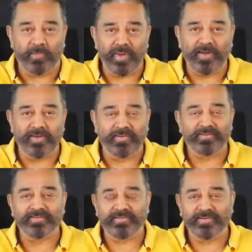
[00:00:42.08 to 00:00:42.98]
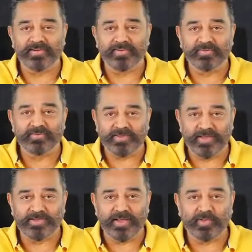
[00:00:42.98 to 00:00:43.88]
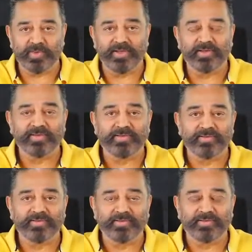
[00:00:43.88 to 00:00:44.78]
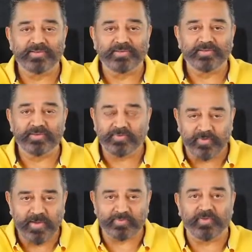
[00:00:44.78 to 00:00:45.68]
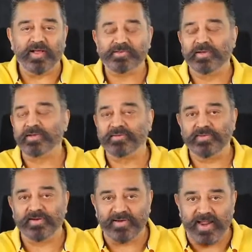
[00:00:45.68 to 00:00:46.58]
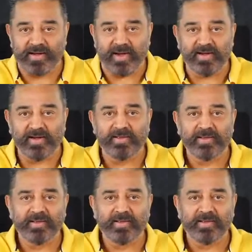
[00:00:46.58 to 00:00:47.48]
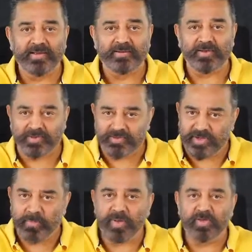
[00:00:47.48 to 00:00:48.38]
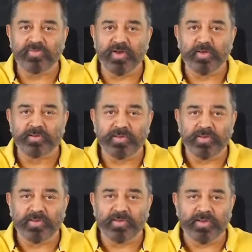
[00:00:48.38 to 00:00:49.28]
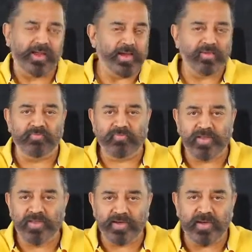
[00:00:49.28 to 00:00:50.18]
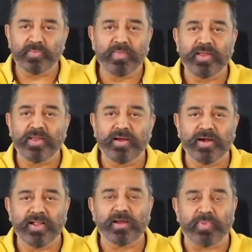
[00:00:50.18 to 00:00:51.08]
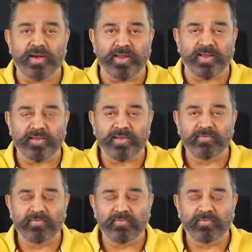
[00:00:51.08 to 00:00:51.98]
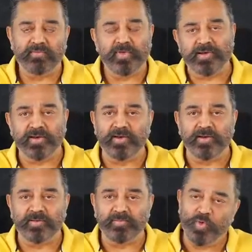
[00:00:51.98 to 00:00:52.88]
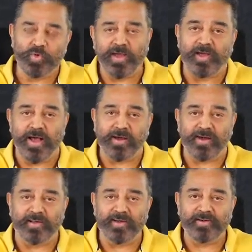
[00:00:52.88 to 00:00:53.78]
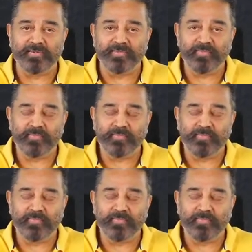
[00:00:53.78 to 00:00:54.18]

தம்பிகள் திரு விஜய் சேதுபதி திரு ஃபஹத் ஃபாசல் திரு நரேன் திரு செம்பன் வினோத் என வீரியம் மிக்க நடிகர் படை வெற்றியின் முக்கிய காரணங்கள்